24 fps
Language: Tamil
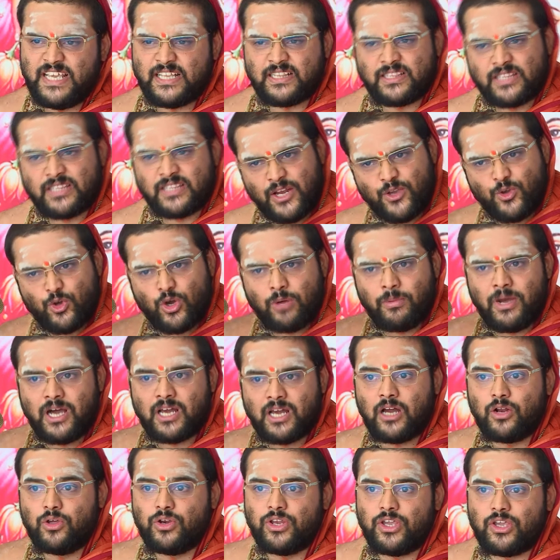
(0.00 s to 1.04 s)
எத்தனை
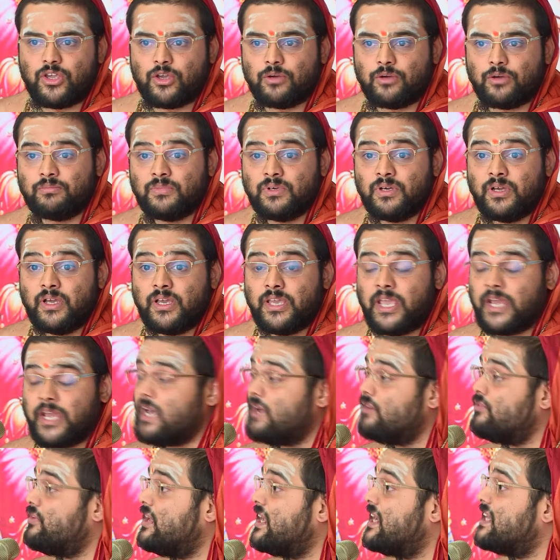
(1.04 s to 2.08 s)
யுகமானாலும் நிற்கும்
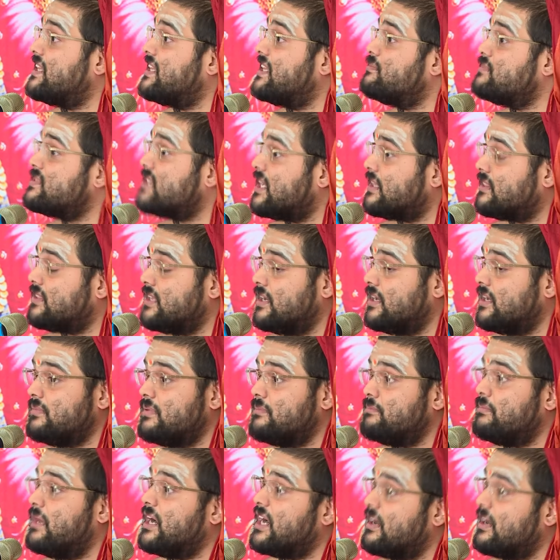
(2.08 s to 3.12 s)
என்ன வேதம் சத்தியம்
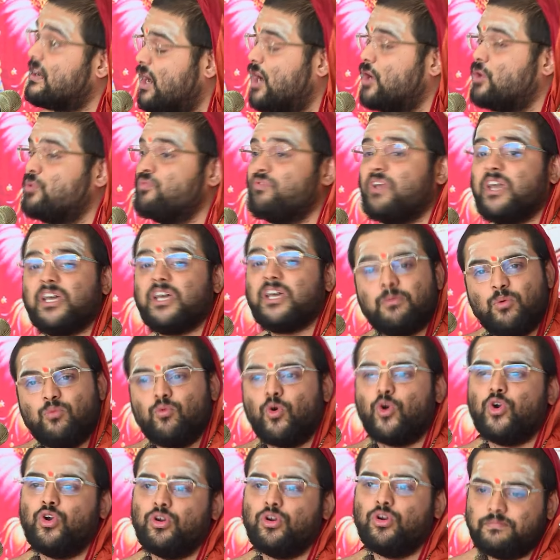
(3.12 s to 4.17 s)
பகவானும்
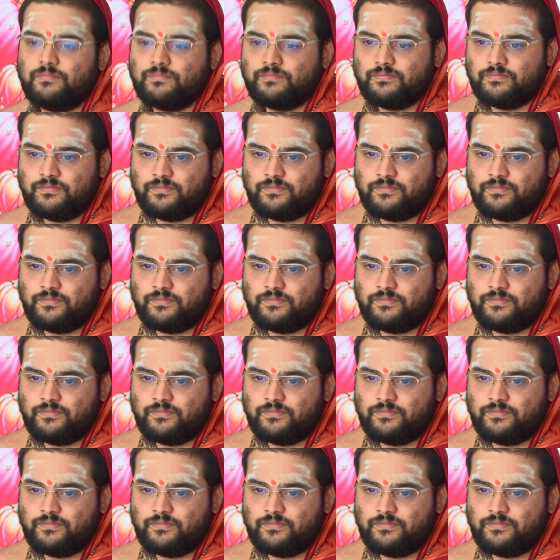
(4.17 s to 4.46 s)
வேதமும் ஒண்ணும்